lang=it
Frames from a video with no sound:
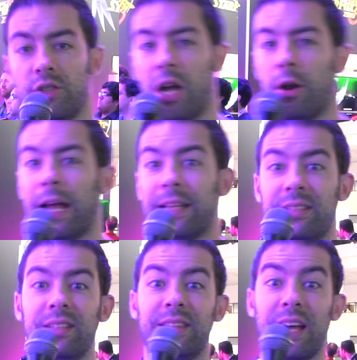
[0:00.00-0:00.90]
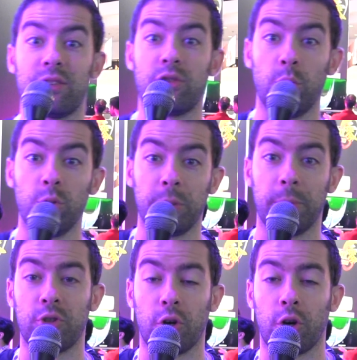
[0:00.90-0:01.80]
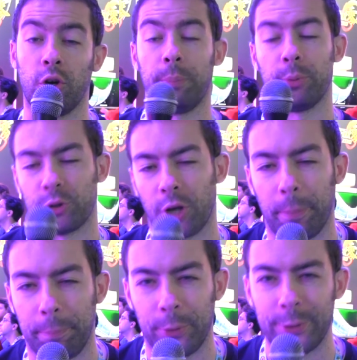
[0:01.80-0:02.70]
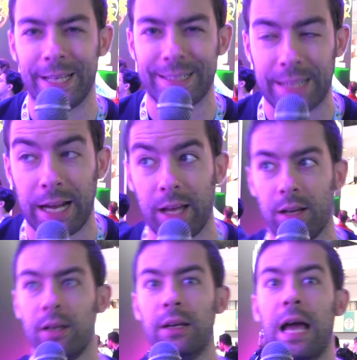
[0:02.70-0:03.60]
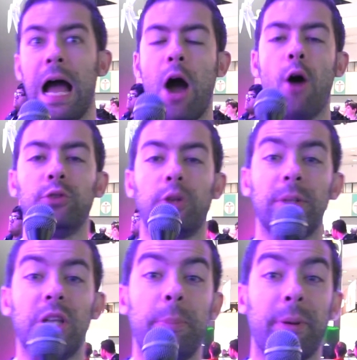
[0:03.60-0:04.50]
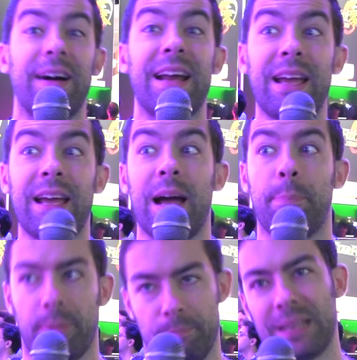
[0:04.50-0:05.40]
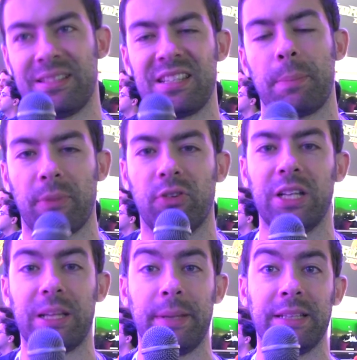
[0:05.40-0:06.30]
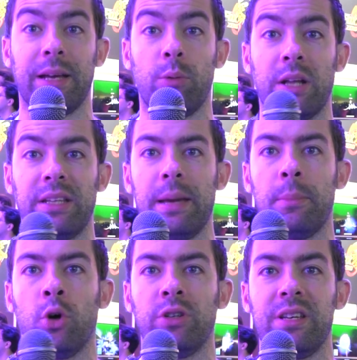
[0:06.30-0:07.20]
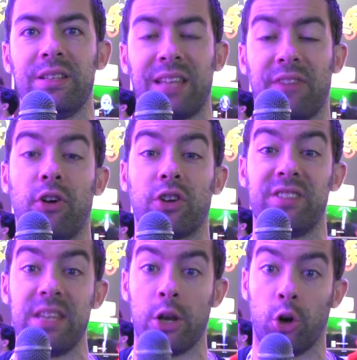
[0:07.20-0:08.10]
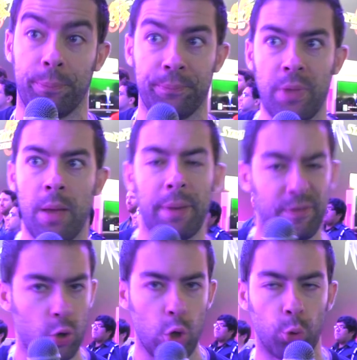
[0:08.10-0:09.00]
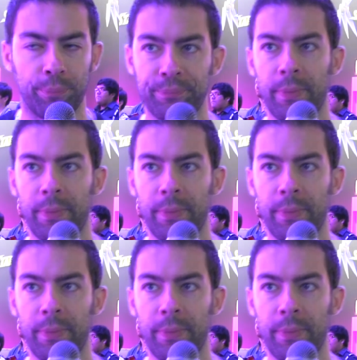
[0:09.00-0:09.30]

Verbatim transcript: Ciao ragazzi, terzo e ultimo giorno purtroppo di E3. Ah, ho avuto modo di provare abbastanza approfonditamente una demo di Star Fox Zero per Wii U.